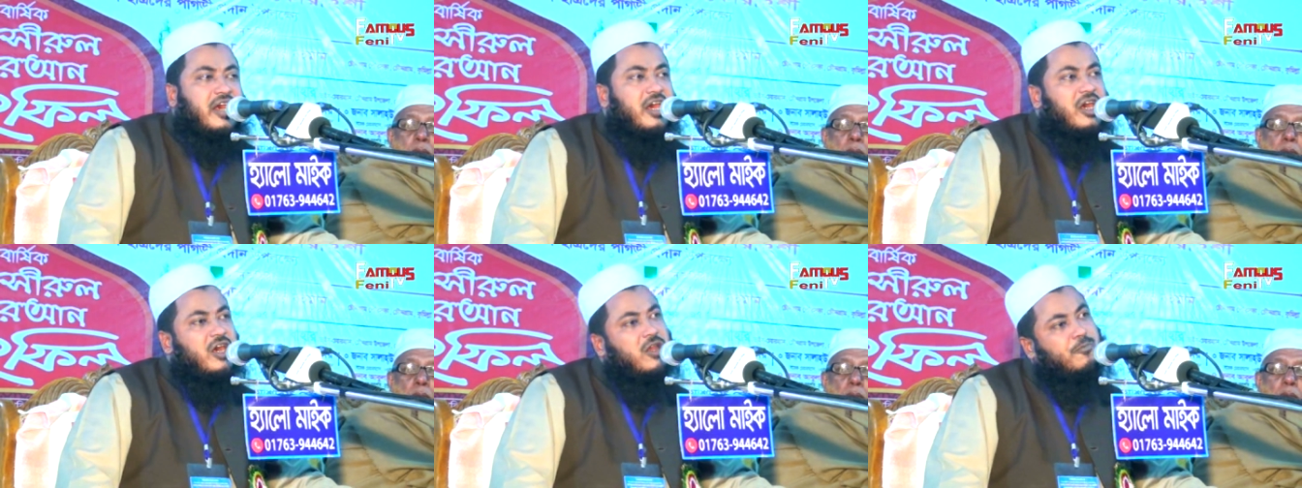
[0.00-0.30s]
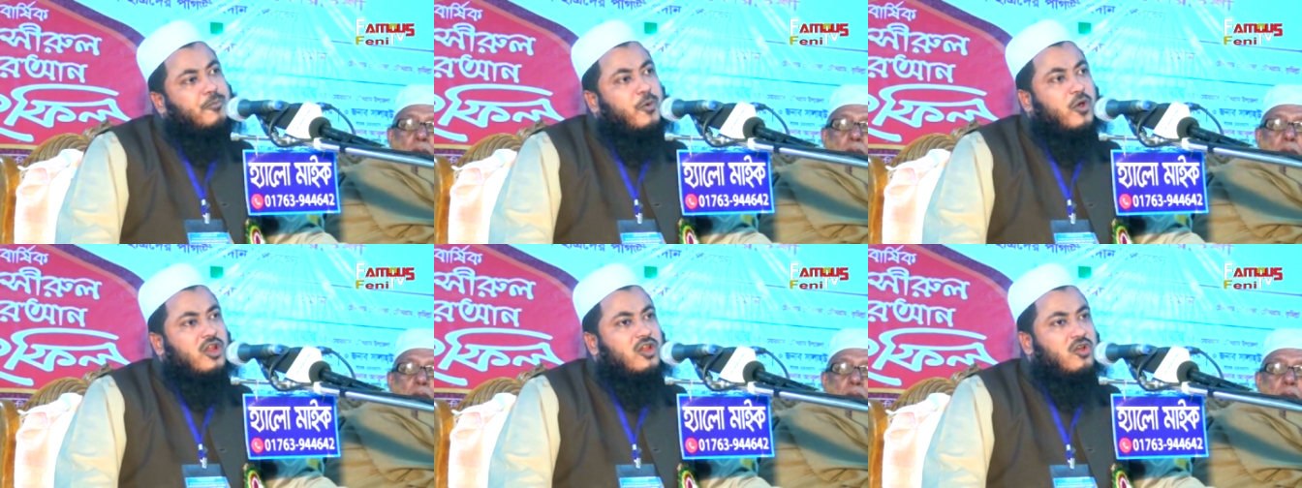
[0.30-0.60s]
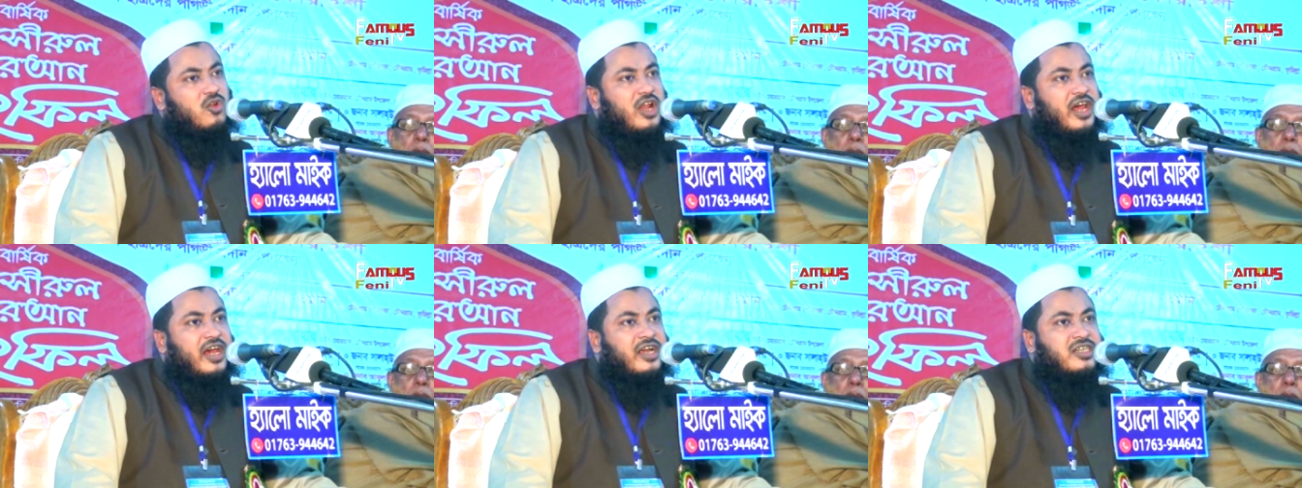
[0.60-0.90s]

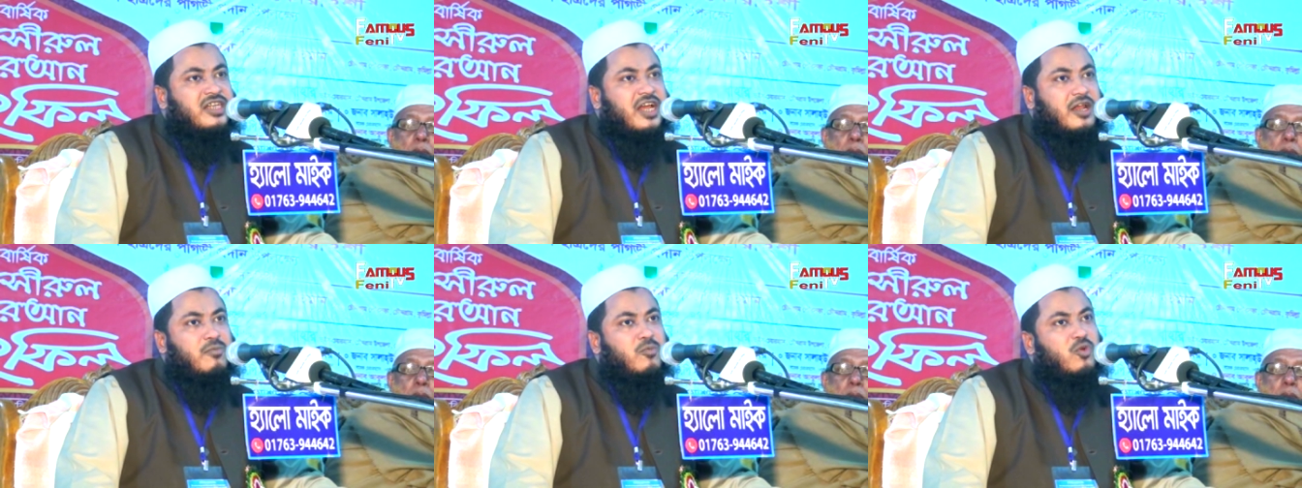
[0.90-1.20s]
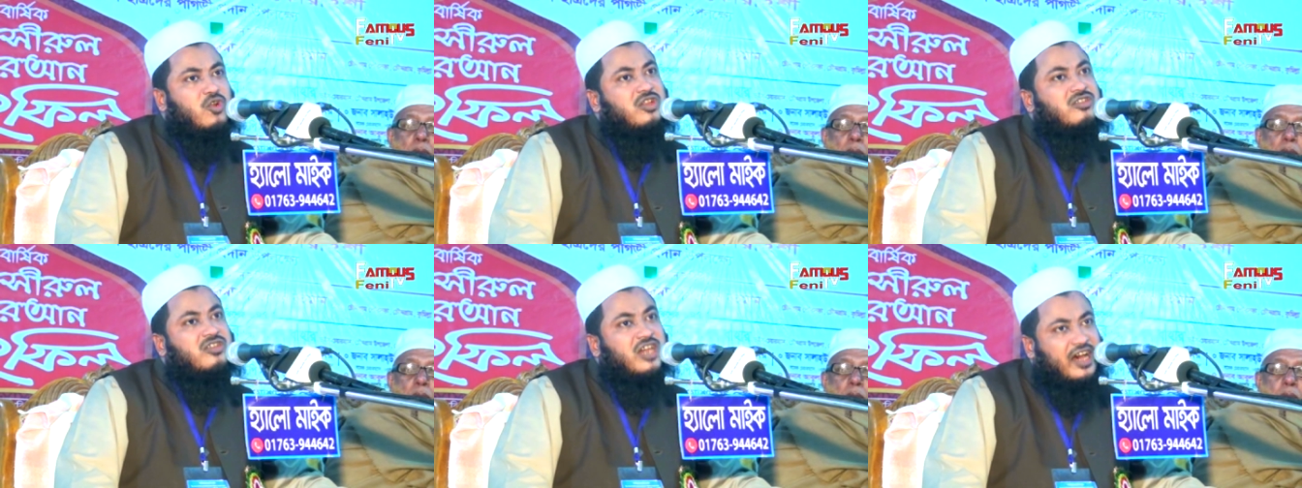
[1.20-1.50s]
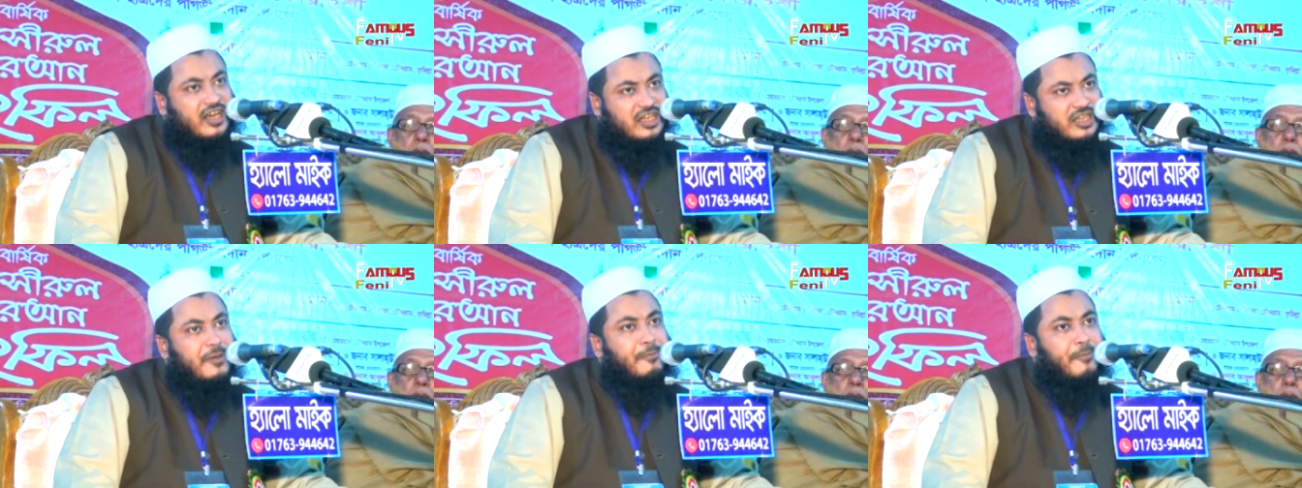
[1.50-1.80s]
এরপরেও ল্যাংটার মুড়ি
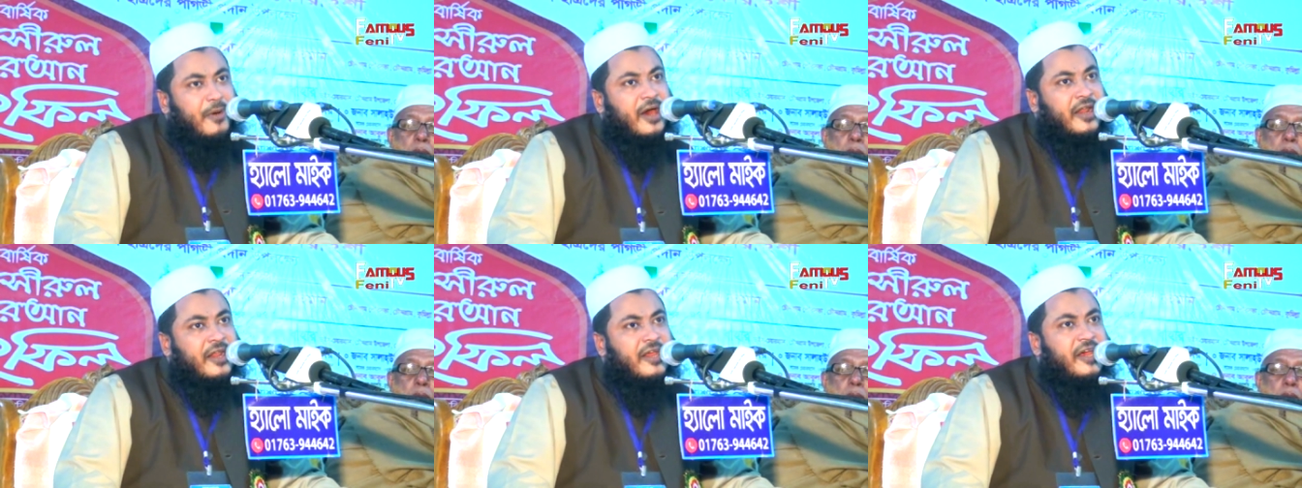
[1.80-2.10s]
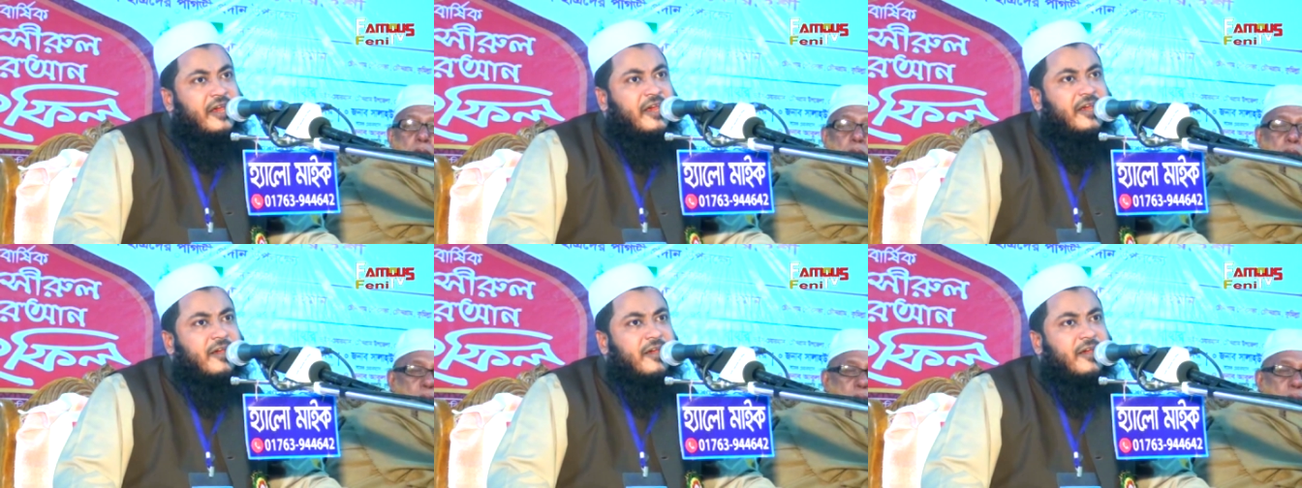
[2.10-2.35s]
থাকতে পারে